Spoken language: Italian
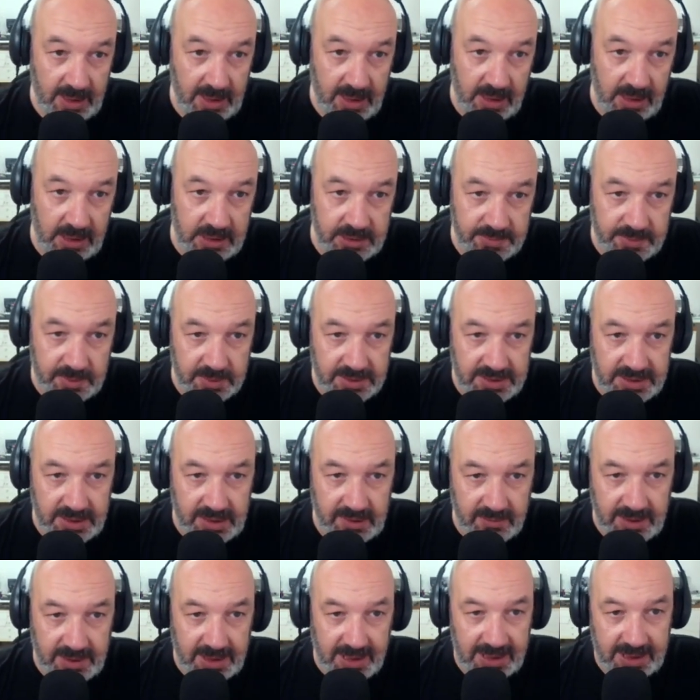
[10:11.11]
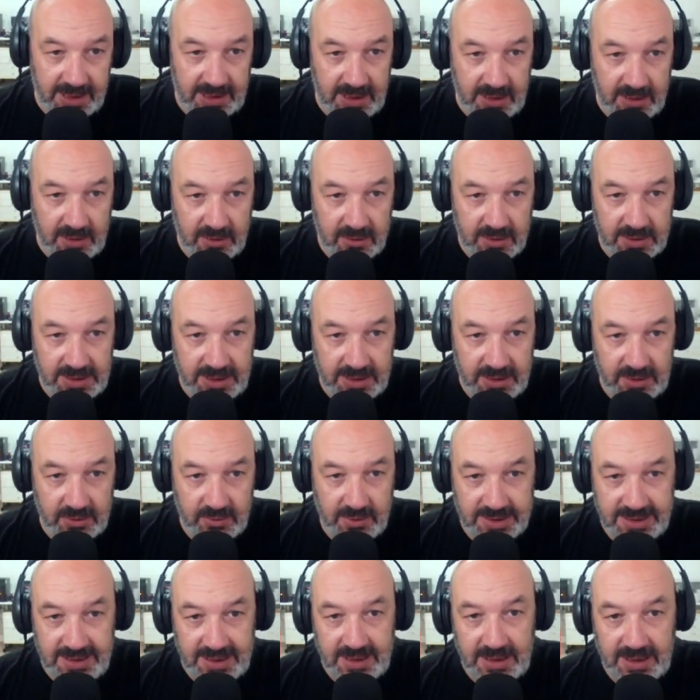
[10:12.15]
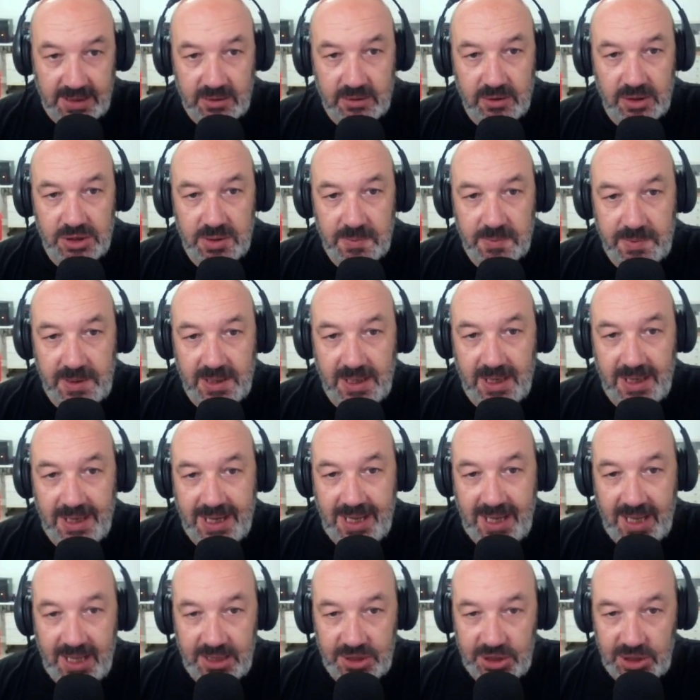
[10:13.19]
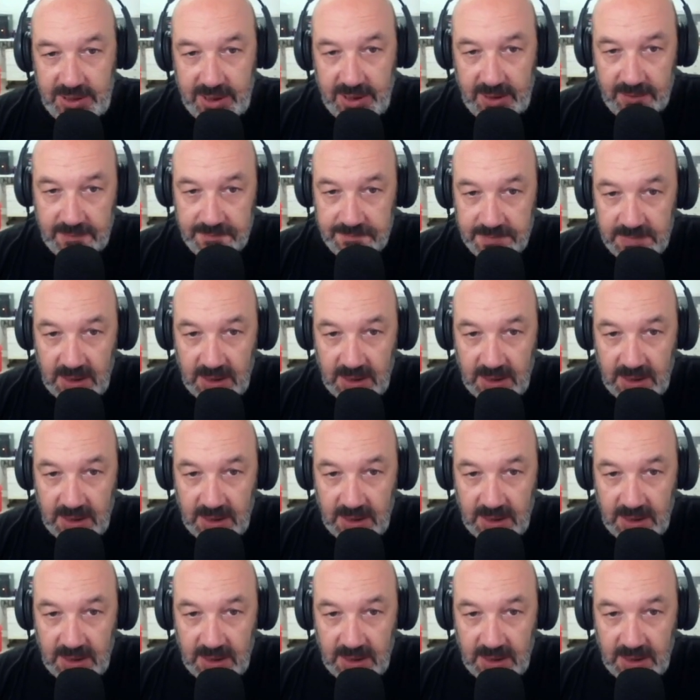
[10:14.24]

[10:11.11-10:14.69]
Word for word: Il dispositivo dell'articolo 727 del codice penale recita